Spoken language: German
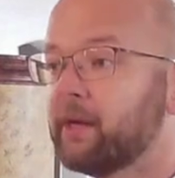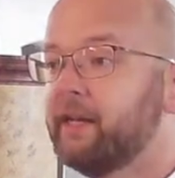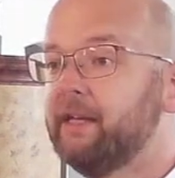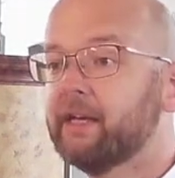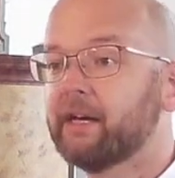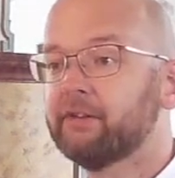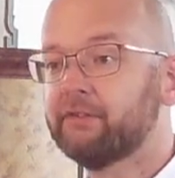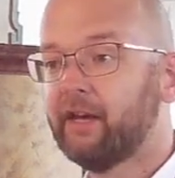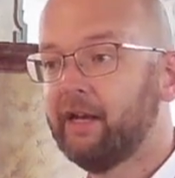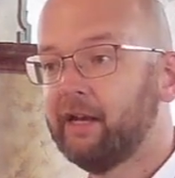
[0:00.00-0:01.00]
in ihrer
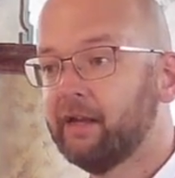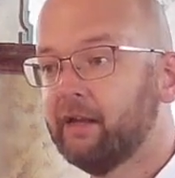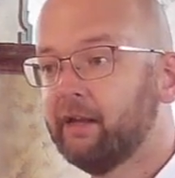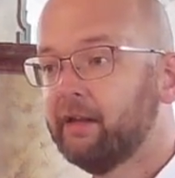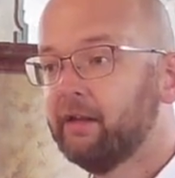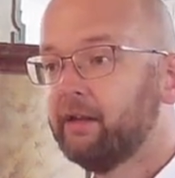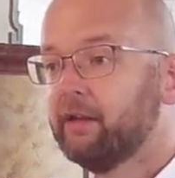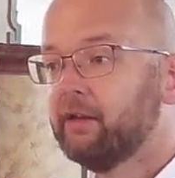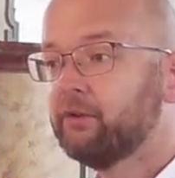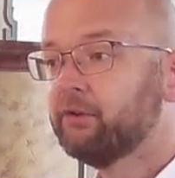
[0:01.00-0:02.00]
Seele,
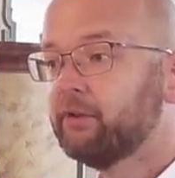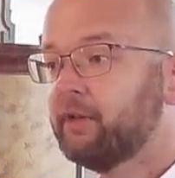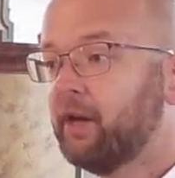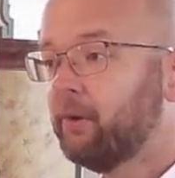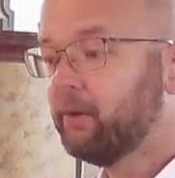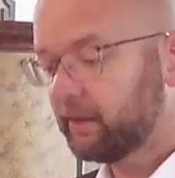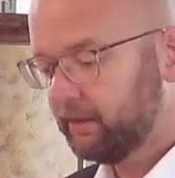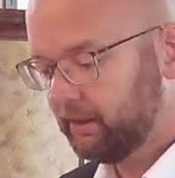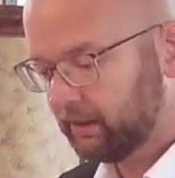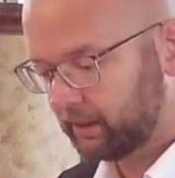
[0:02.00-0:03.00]
sondern auch
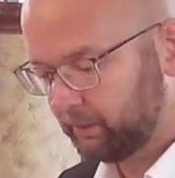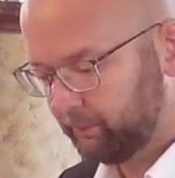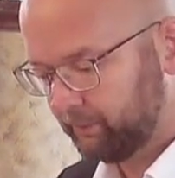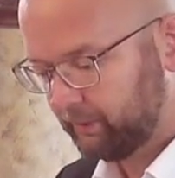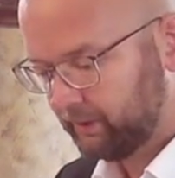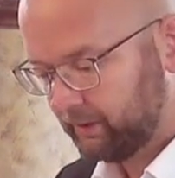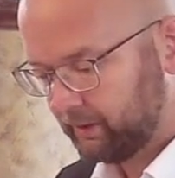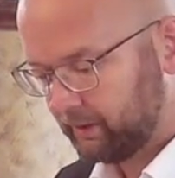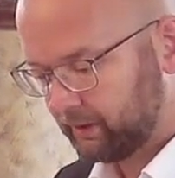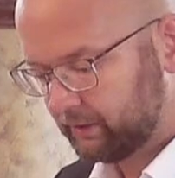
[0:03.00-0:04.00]
in ihrem
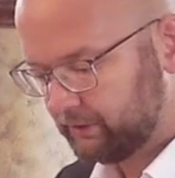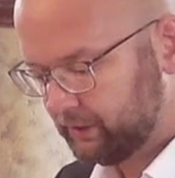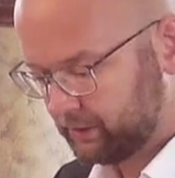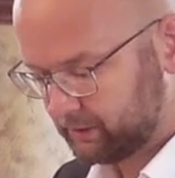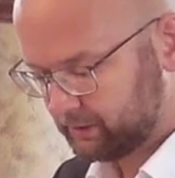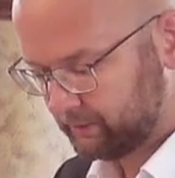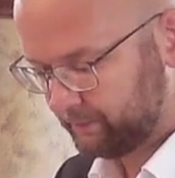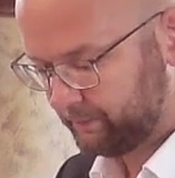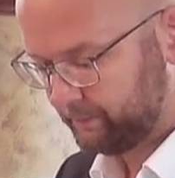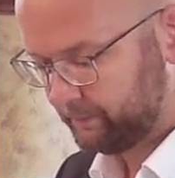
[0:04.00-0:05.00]
Gesicht.
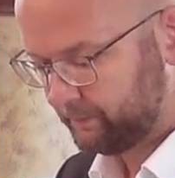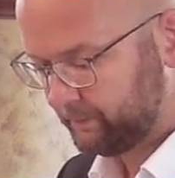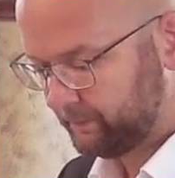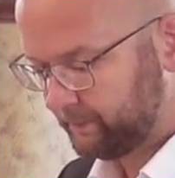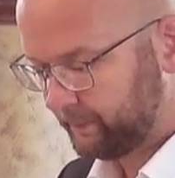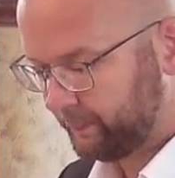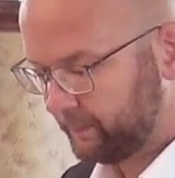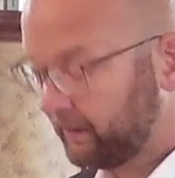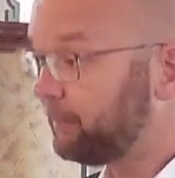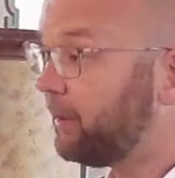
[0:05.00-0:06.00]

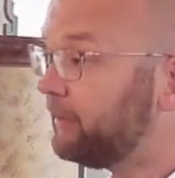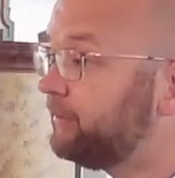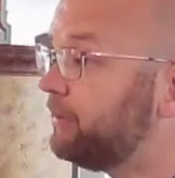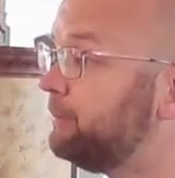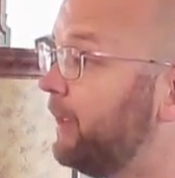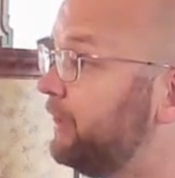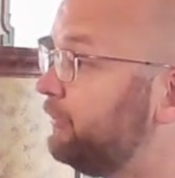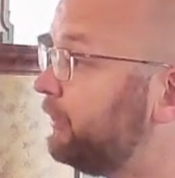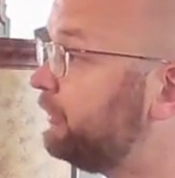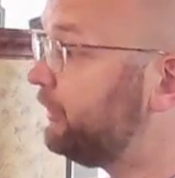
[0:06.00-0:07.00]
Ja, manchen
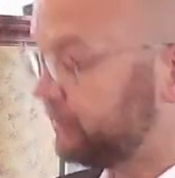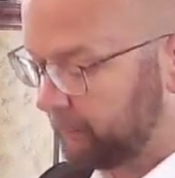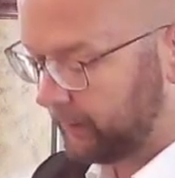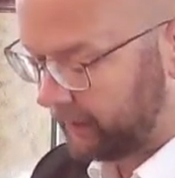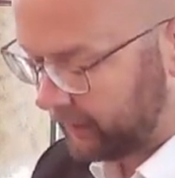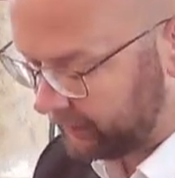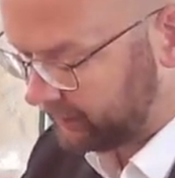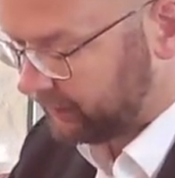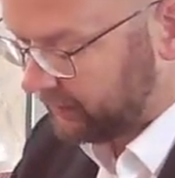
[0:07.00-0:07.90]
Menschen sieht man an,